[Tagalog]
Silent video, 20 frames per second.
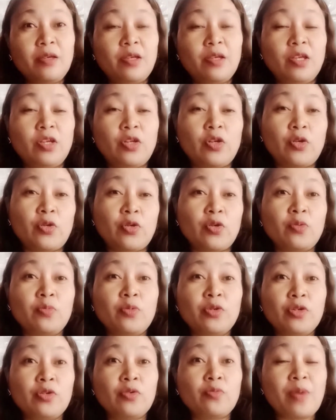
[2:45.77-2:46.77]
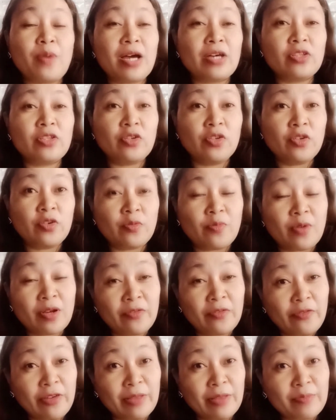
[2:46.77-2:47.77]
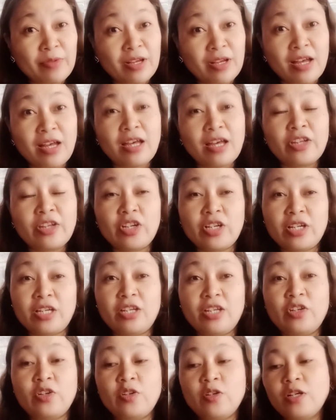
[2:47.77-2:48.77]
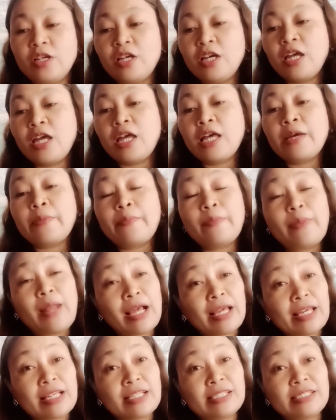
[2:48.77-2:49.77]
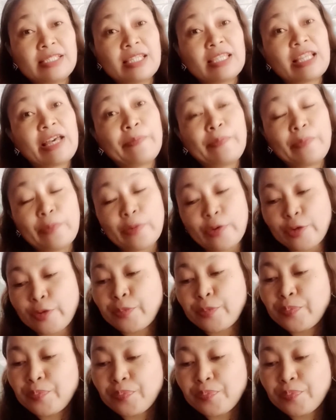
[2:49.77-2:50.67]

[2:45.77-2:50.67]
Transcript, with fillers: i-show mo yung paano yung mag-film ka at saka yung vlogging setup mo